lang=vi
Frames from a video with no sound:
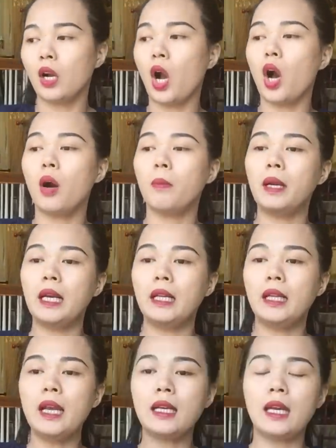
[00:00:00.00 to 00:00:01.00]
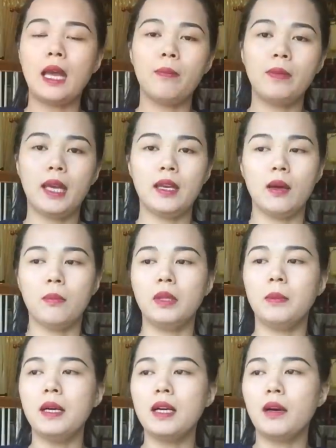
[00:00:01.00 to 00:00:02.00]
còn mình tiết kiệm dành dụm
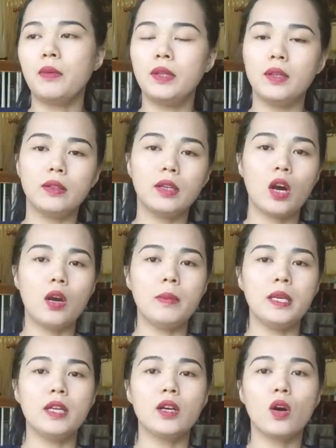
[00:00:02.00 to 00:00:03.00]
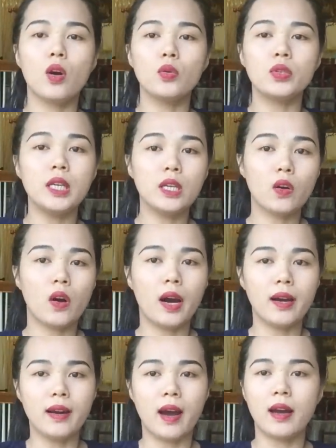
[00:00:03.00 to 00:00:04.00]
thì bước ra ngoài đường nó nói mình như con ô xin con
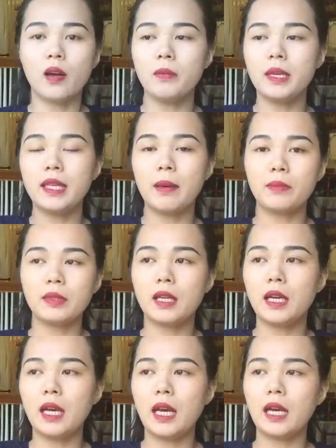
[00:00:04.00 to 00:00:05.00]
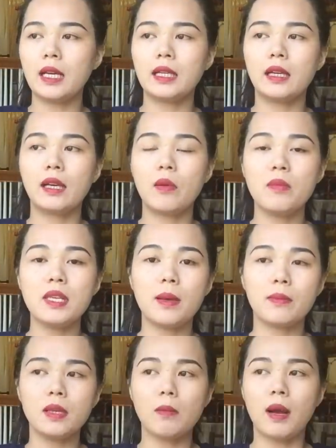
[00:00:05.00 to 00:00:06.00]
ở đợi không biết chăm à, à, không biết
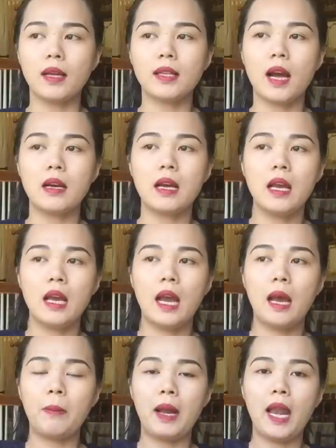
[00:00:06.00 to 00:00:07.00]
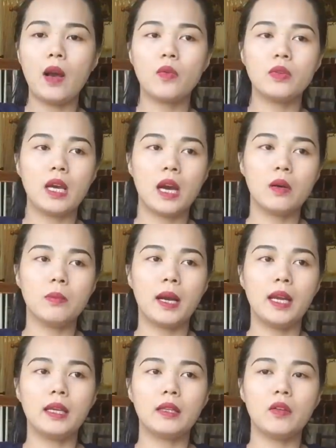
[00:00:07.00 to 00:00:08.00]
chăm sóc bản thân à mày lấy con vợ của
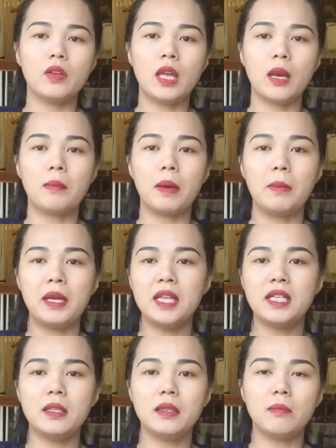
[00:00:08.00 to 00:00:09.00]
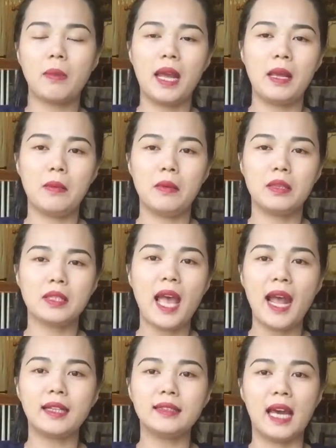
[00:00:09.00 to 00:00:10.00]
mày tao nói thiệt mày mày đi mày
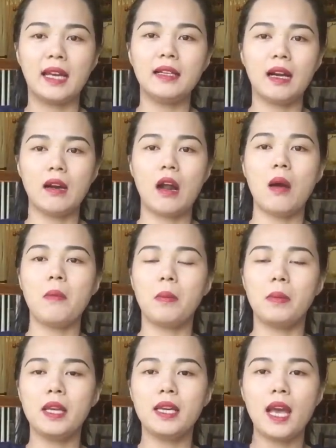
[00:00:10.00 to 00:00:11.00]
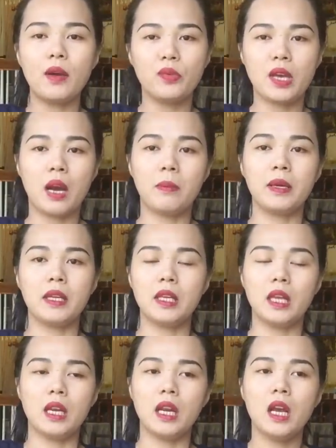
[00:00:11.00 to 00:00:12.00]
sang chảnh cỡ đó mà mày đi kế con vợ mày
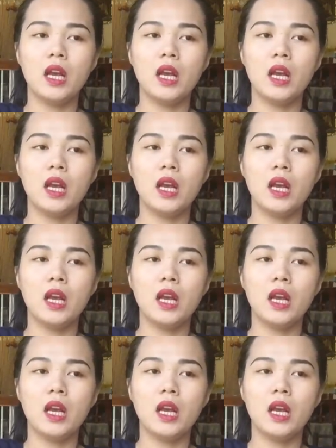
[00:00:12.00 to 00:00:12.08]
nhìn